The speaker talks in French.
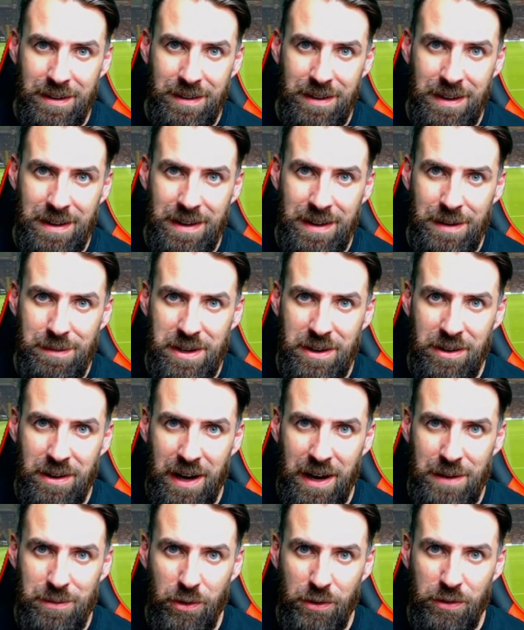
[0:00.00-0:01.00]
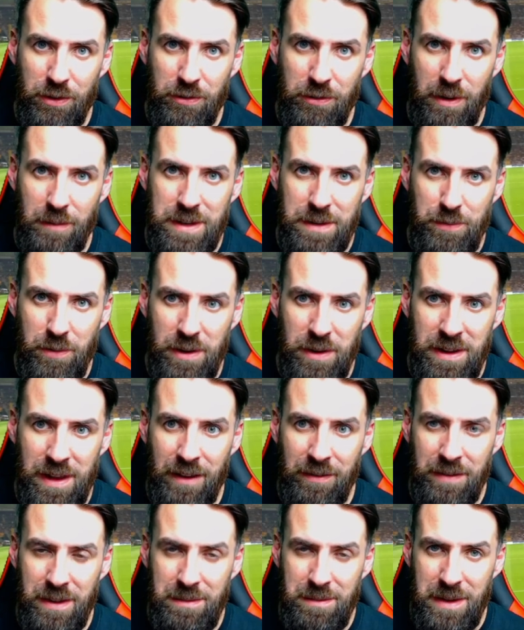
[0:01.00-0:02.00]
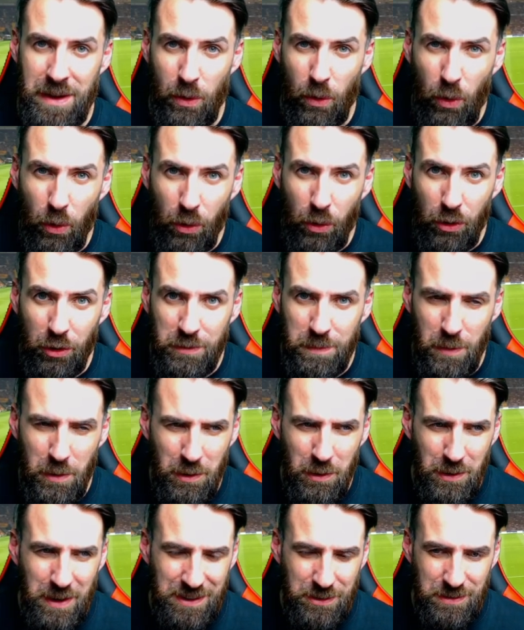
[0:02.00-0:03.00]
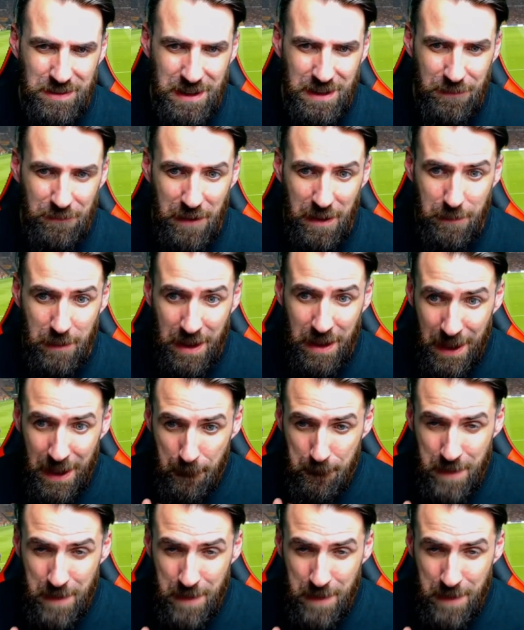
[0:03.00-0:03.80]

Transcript: euh, l'ami euh, Ramos se sont un petit peu énervés, mais heureusement, qu'est-ce que c'est faible.